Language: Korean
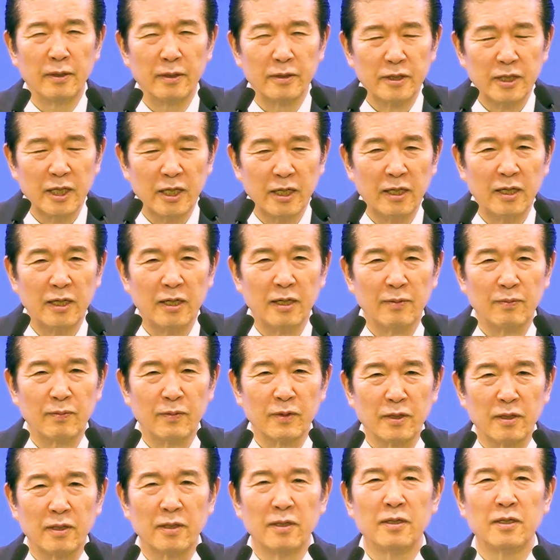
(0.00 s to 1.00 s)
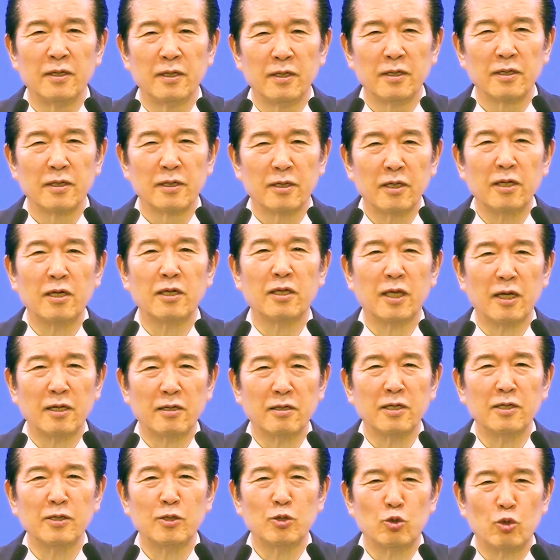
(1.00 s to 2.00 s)
참 그럴 때
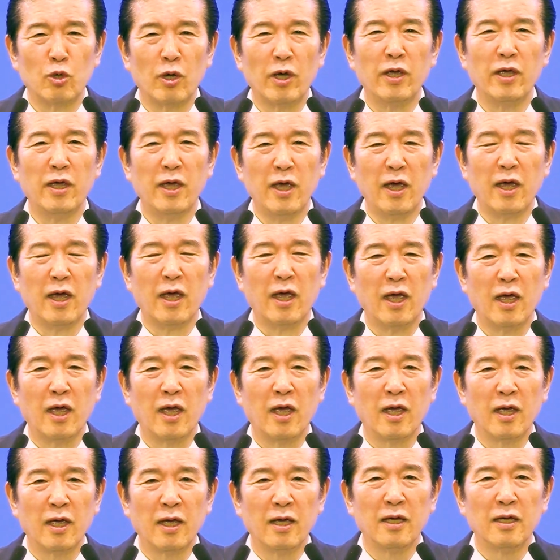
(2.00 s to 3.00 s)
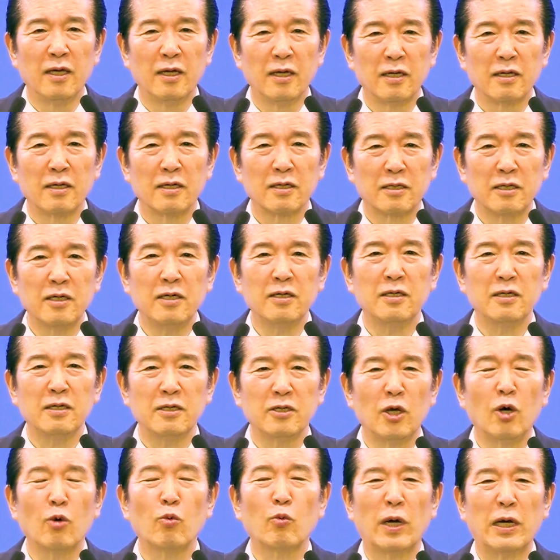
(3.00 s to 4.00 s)
그 죄의 그
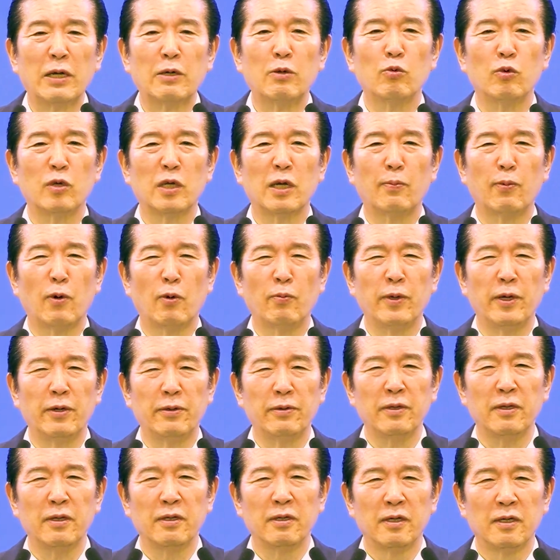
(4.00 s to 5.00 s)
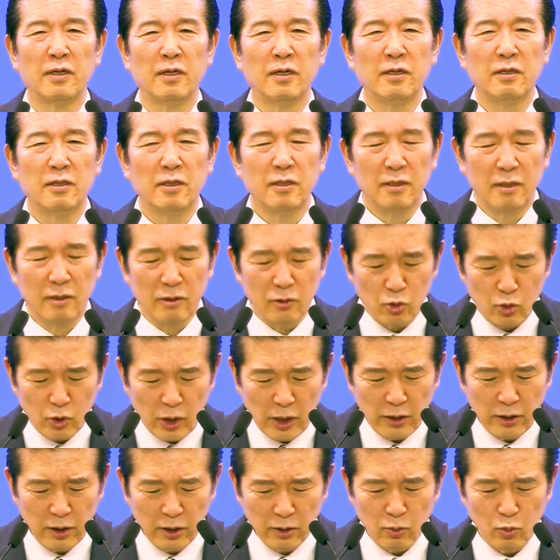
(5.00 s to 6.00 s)
역할을 우리가 보면
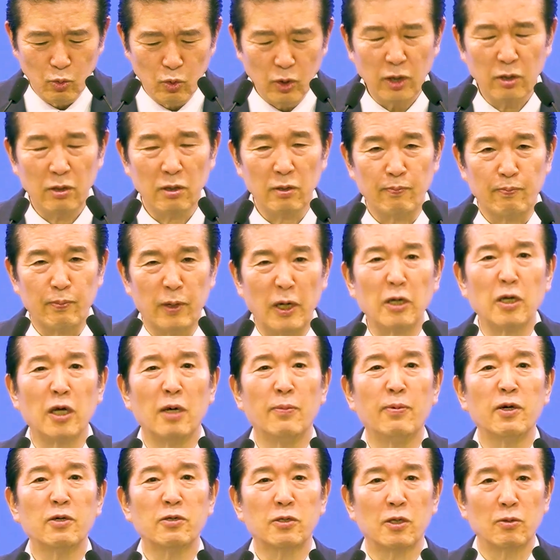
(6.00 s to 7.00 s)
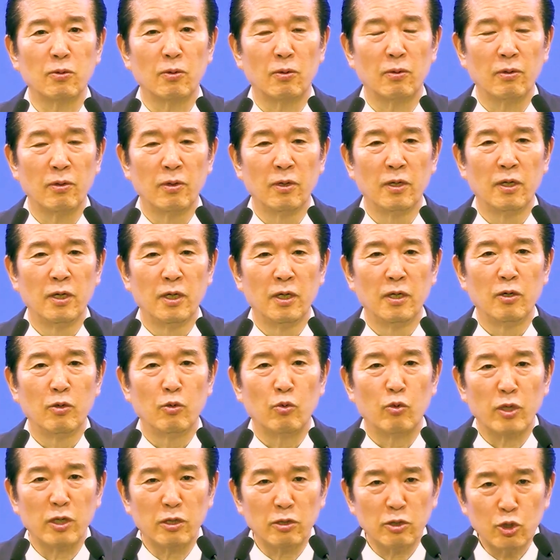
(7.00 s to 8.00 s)
죄는 우리를 벌거벗기고
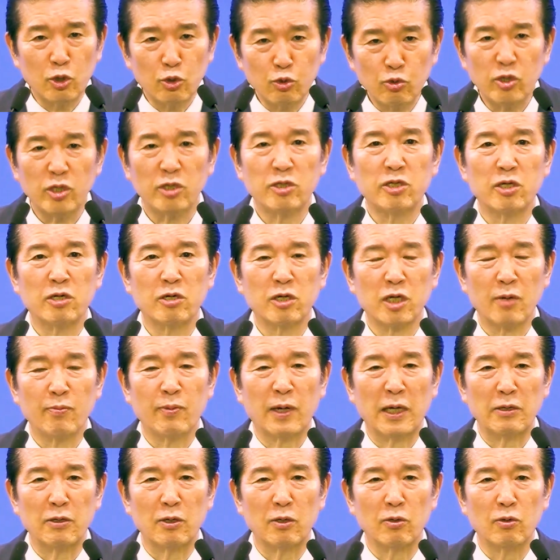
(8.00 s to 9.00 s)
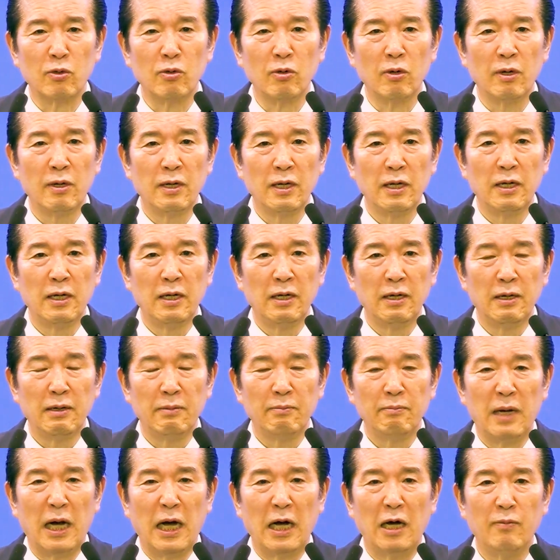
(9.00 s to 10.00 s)
우리를 수치스럽게 만들고
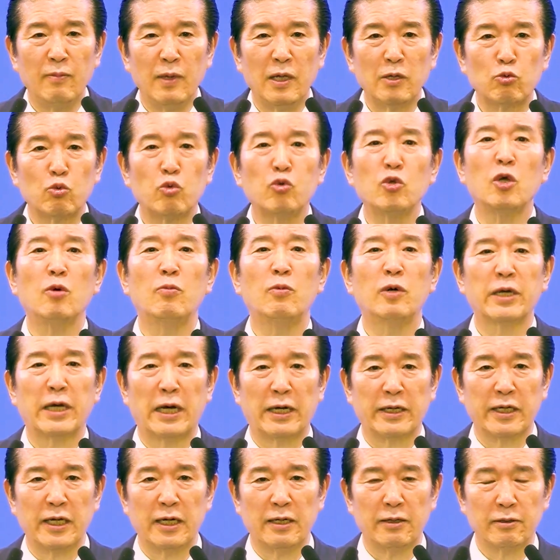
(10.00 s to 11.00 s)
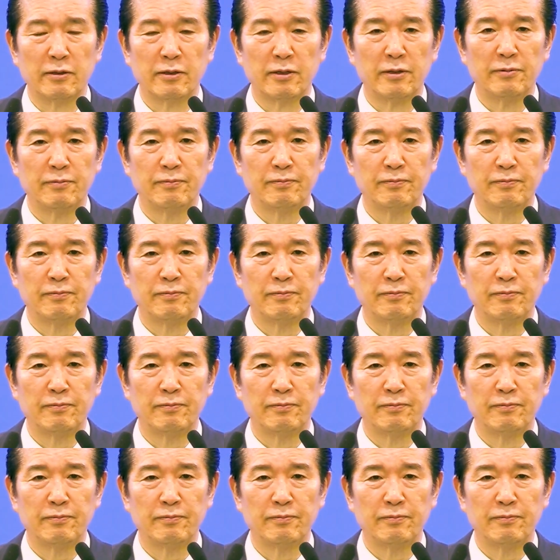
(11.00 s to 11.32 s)
마음의 두려움을 갖게 하는 거예요.